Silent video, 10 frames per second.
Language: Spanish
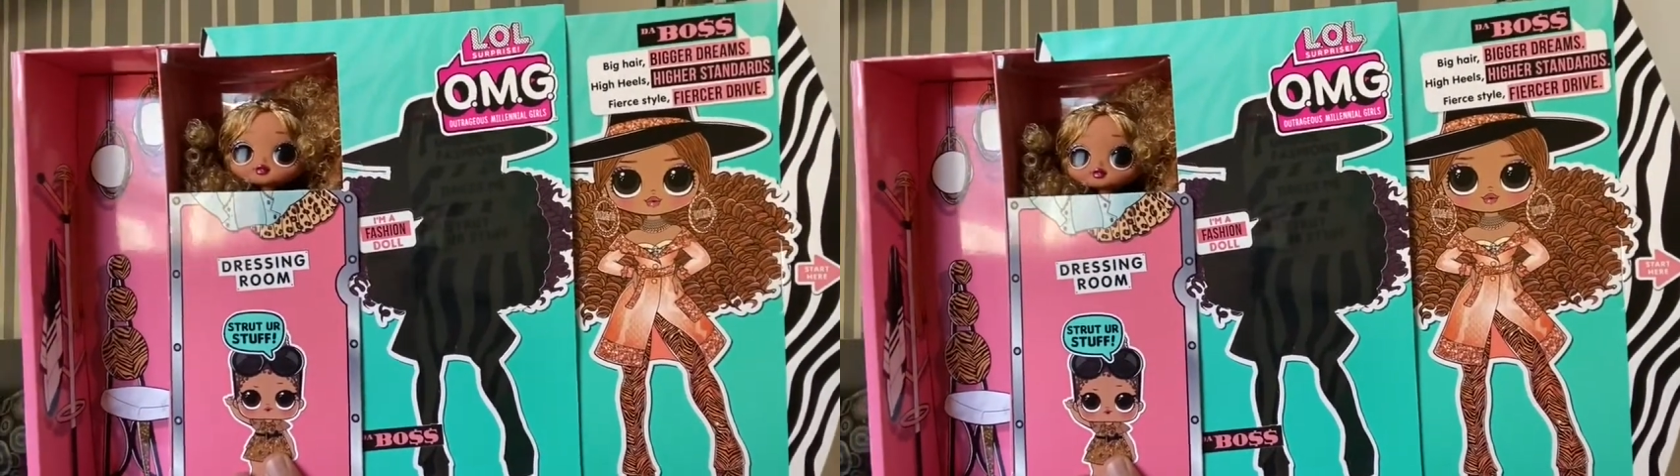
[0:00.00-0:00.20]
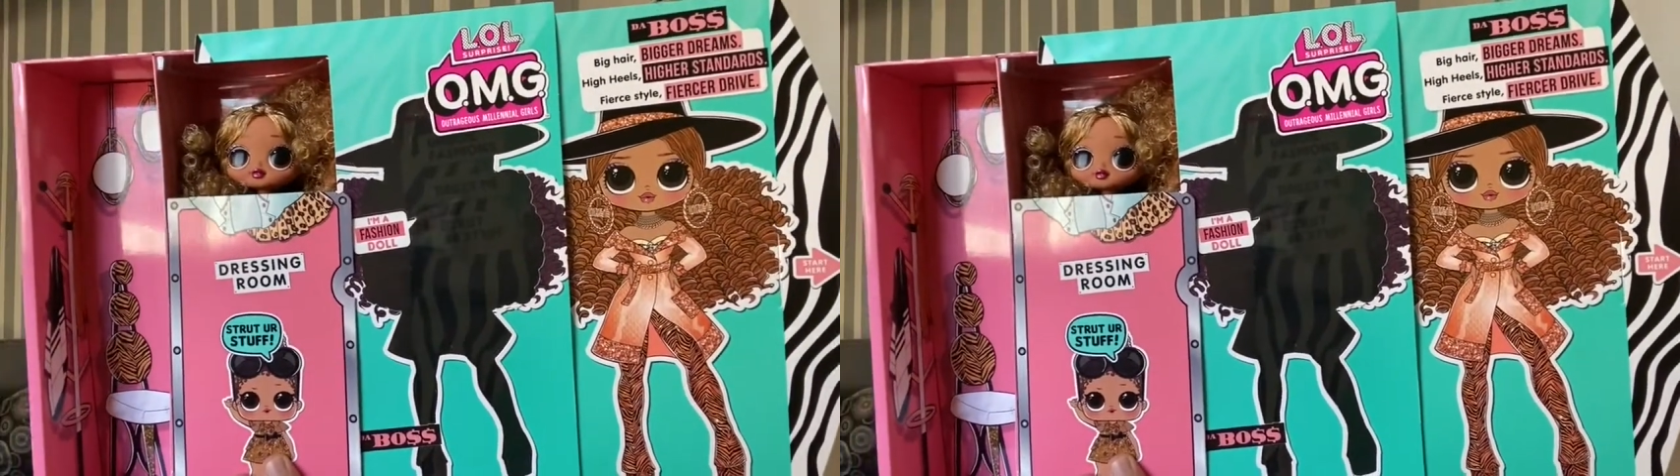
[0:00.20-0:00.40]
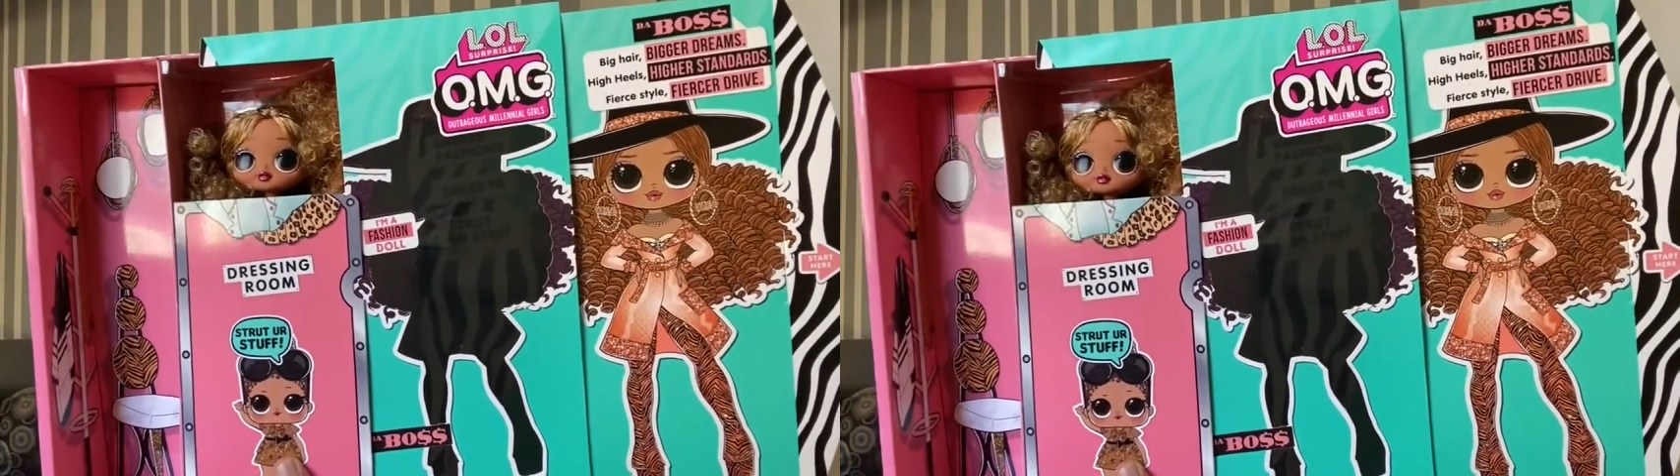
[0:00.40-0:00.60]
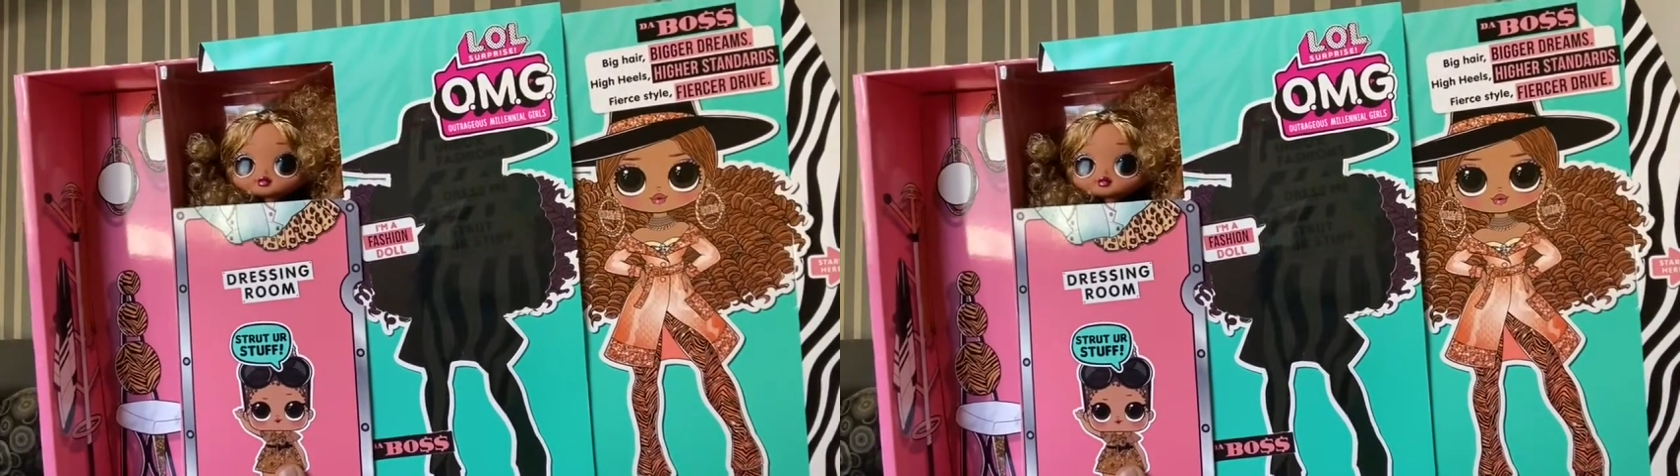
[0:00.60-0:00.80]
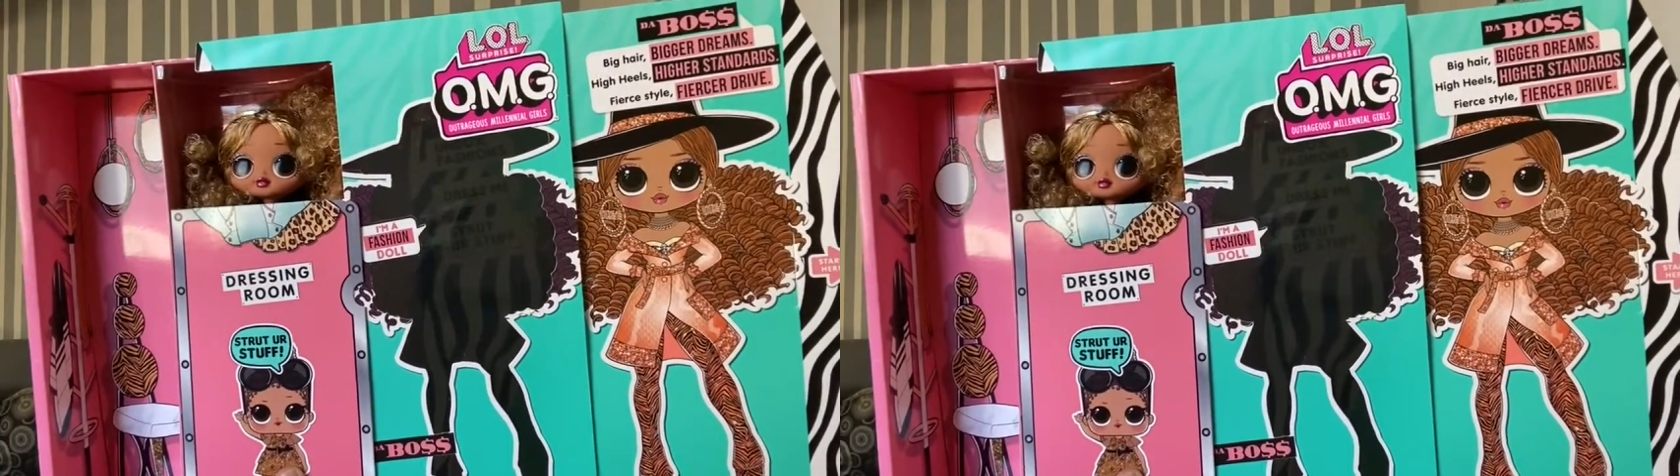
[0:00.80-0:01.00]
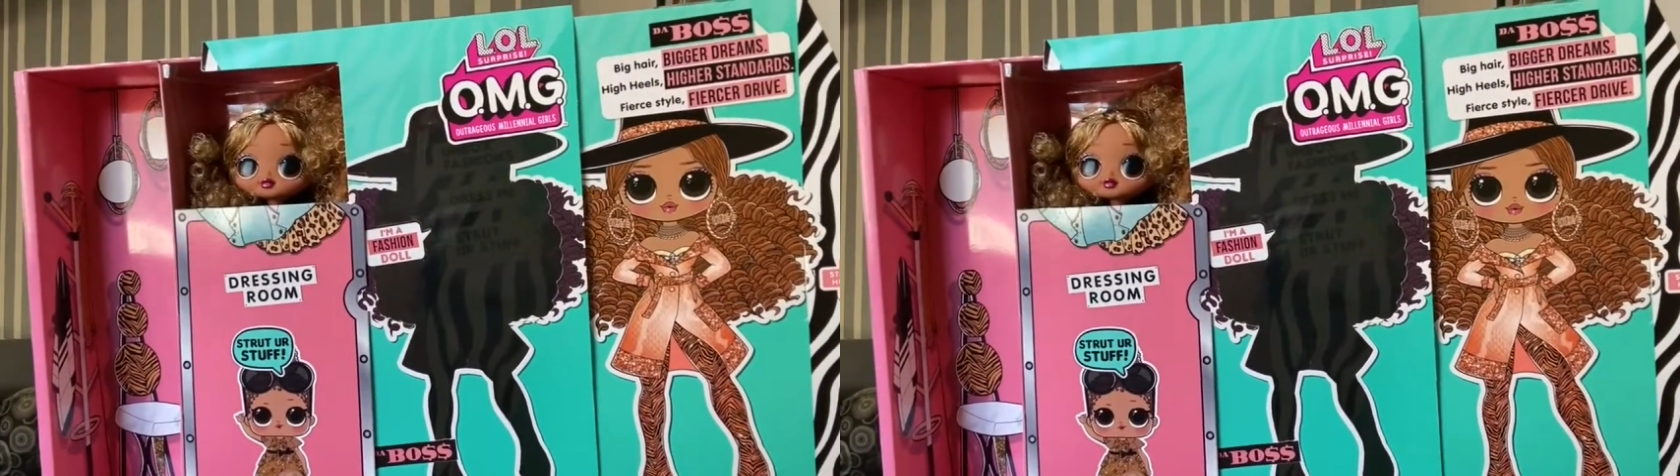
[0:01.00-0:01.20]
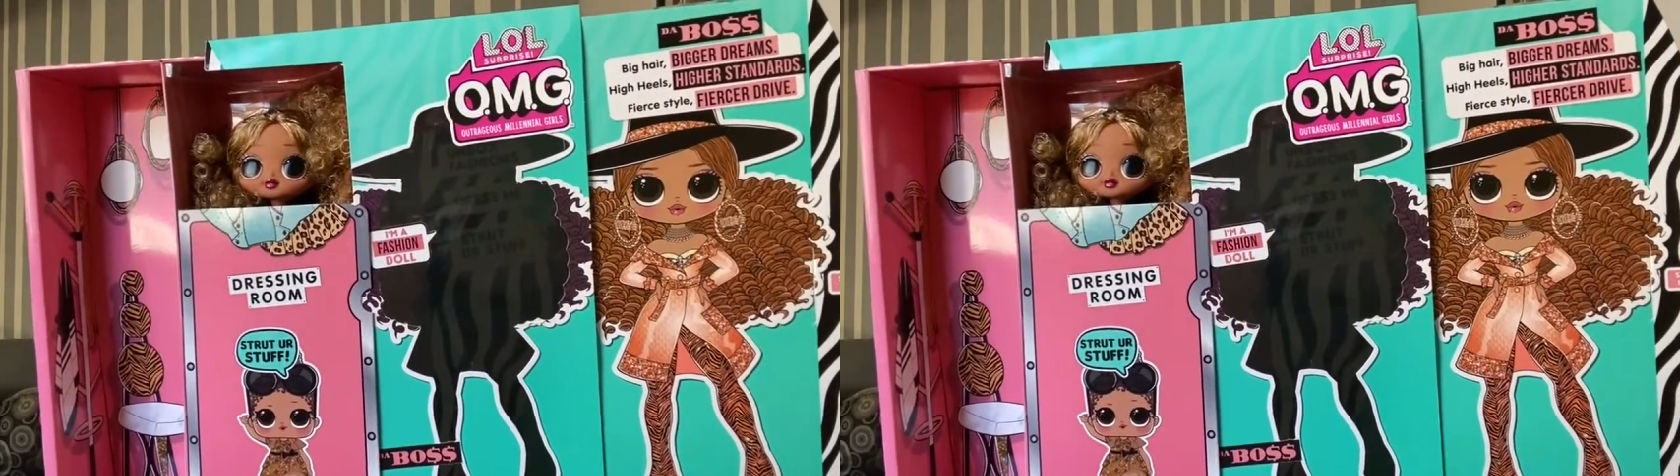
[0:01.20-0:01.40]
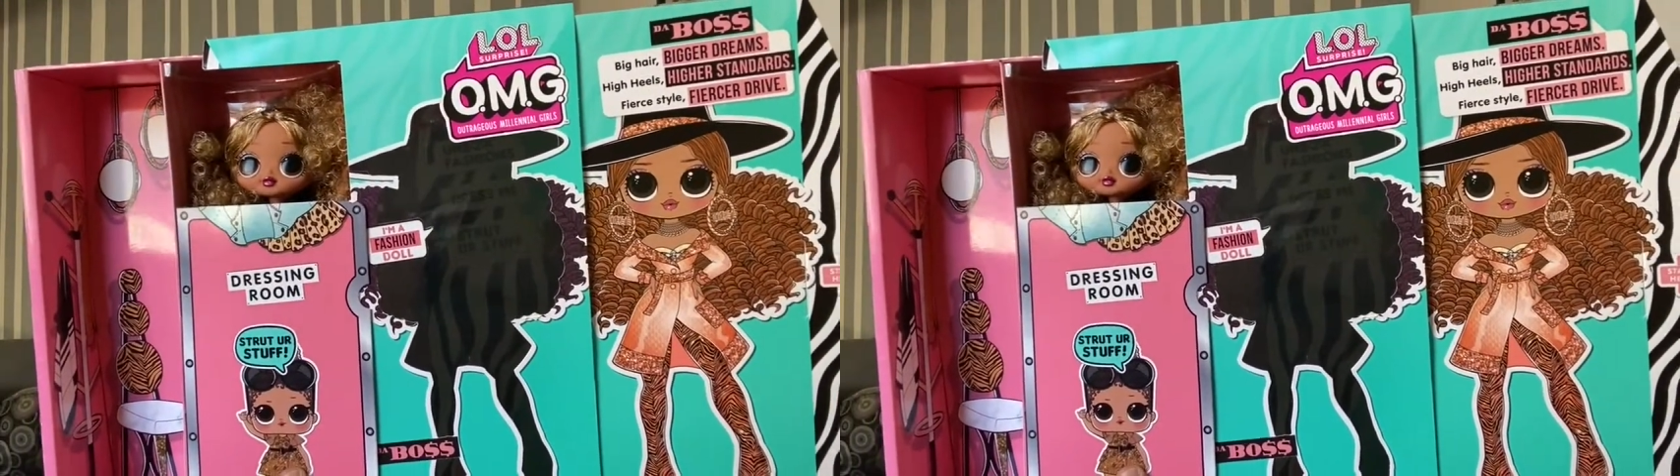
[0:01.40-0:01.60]
ejecutiva, como
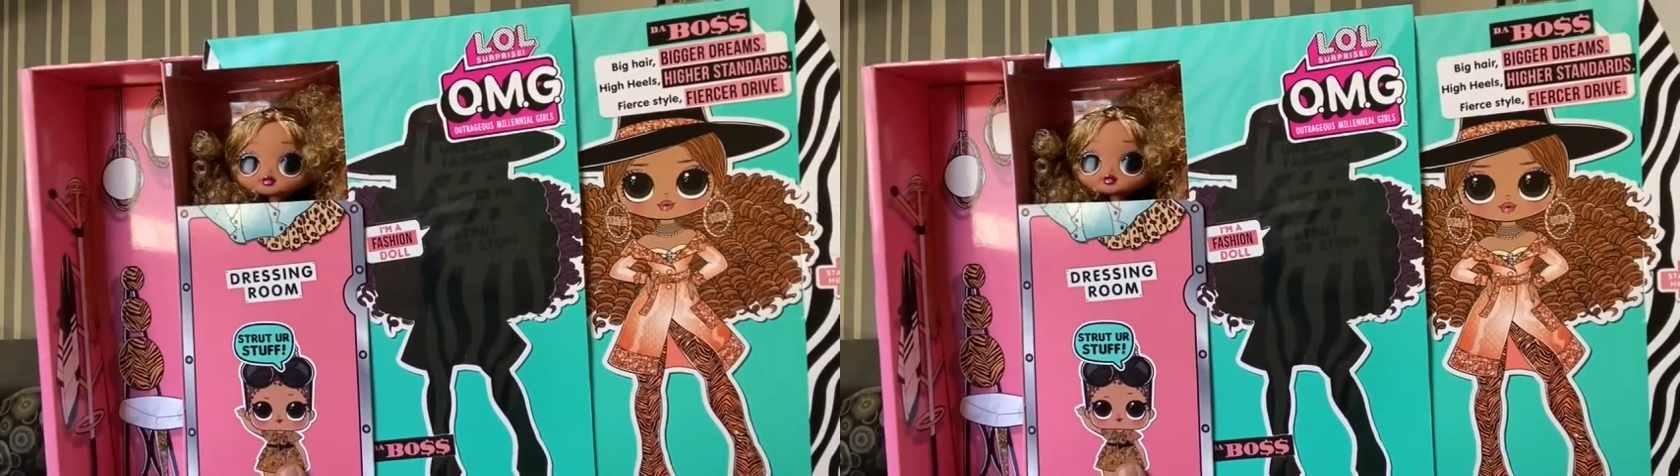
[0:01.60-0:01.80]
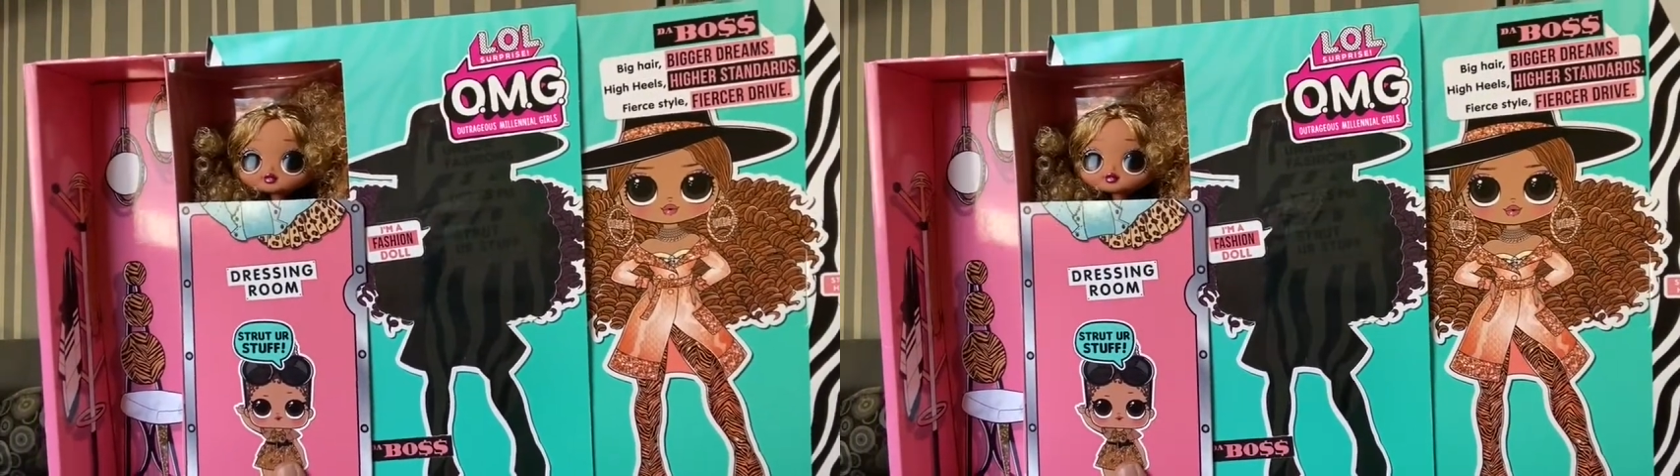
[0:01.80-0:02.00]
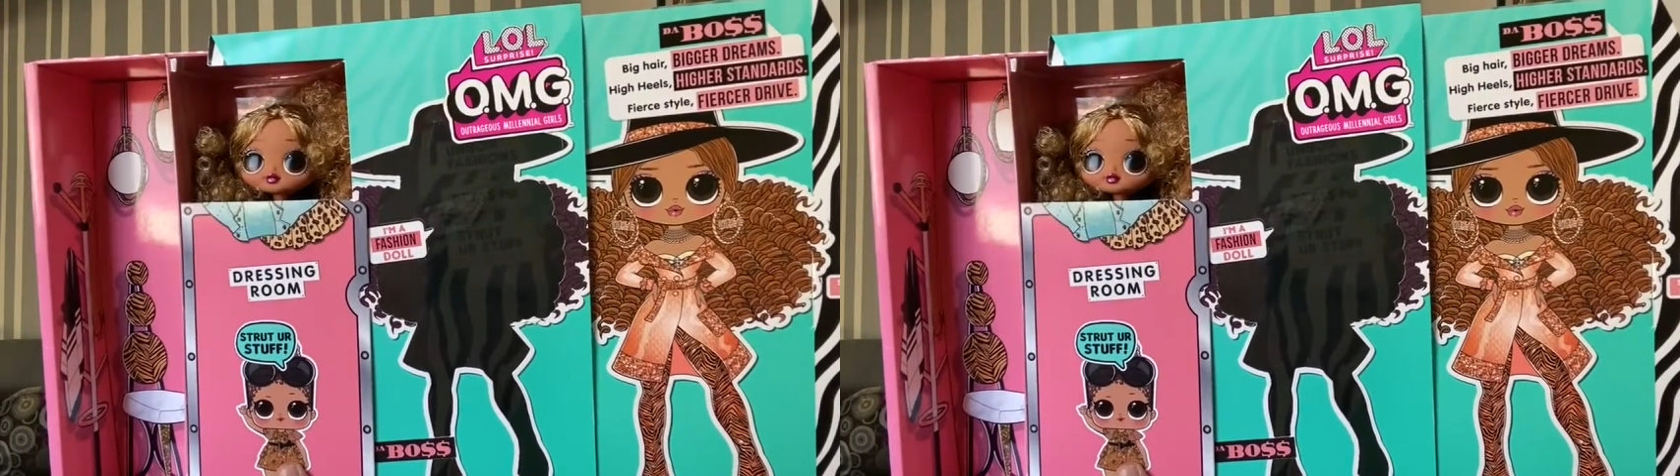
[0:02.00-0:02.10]
que es